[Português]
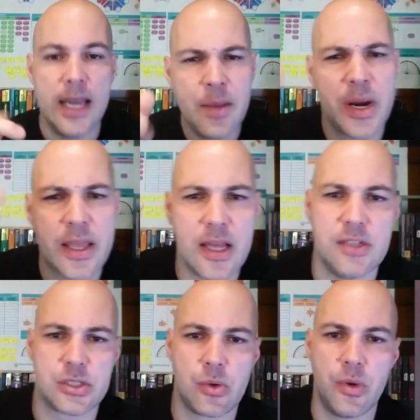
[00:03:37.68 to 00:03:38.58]
Lembra aquela
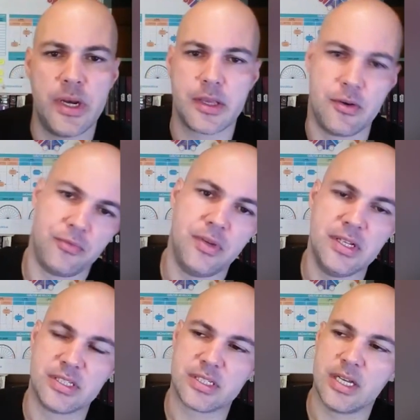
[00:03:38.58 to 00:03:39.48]
escolha que eu
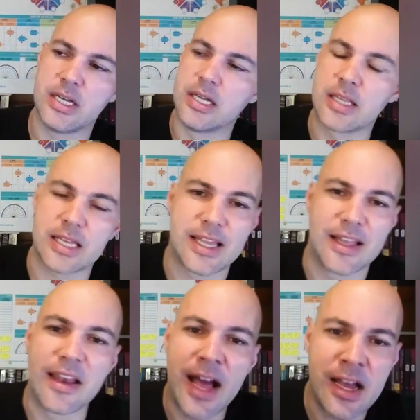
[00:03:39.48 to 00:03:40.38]
fiz
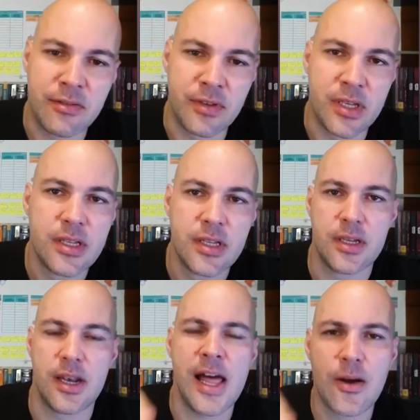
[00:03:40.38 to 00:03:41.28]
naquela live
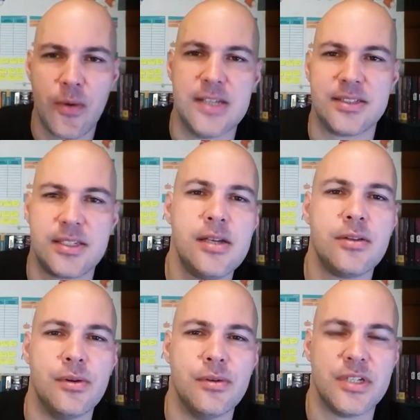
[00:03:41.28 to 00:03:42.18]
lá ah, com o
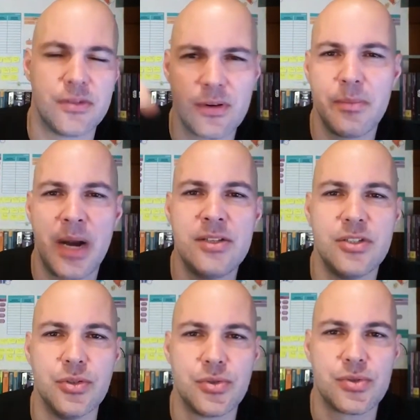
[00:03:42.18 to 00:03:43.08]
Alessandro, vocês vão lembrar
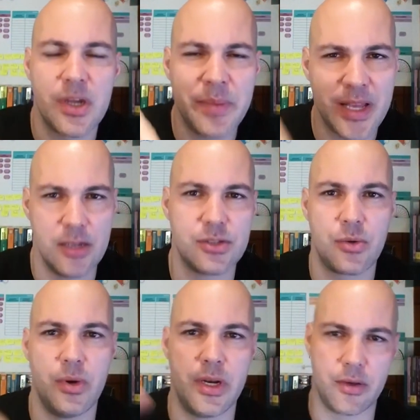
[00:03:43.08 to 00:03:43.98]
disso. Sabe aquela
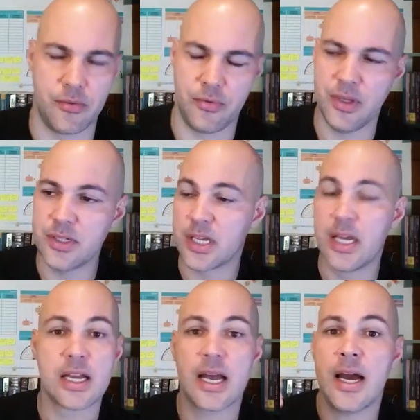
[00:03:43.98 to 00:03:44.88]
escolha que eu fiz?
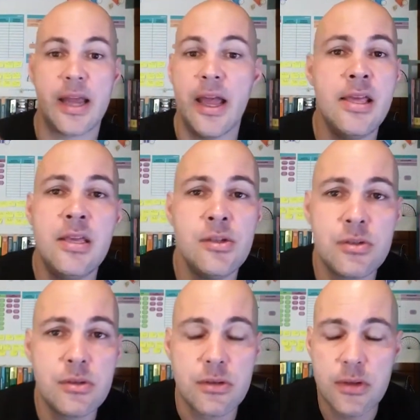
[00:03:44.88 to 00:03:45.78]
Cara, é
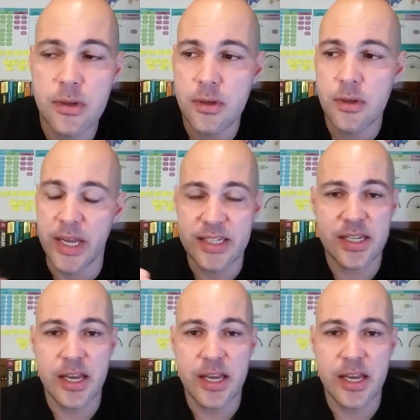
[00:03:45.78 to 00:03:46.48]
isso. Essa